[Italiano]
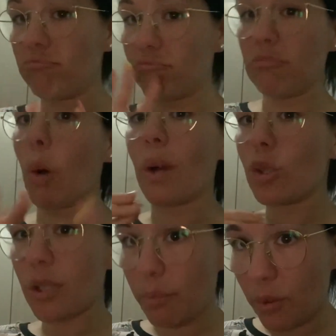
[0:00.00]
da
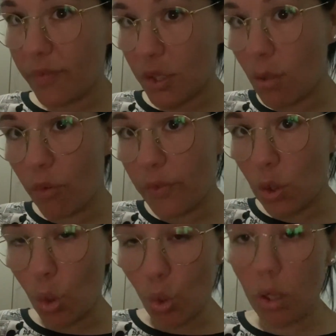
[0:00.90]
quanto tempo facciamo
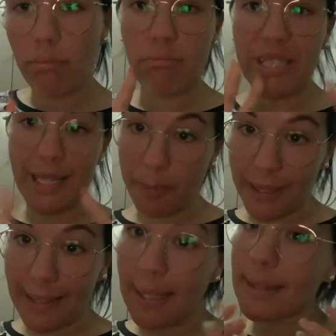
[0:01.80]
video haul? Se
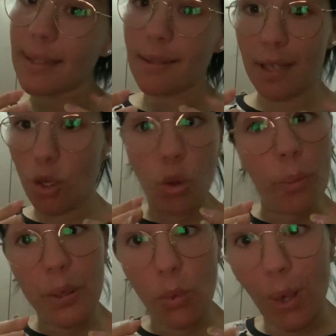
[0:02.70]
aspettate che
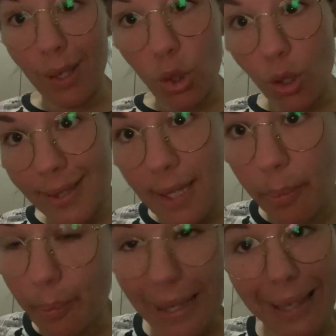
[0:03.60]
compri qualcosa
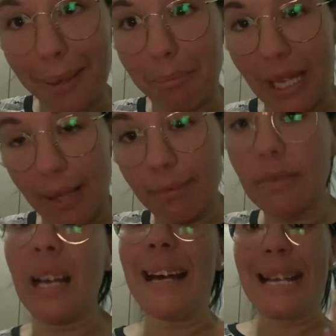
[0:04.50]
per me,
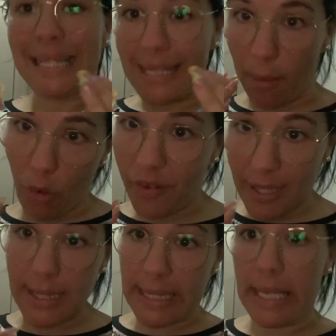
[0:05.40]
stiamo
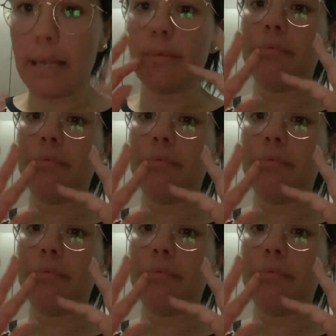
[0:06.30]
freschi.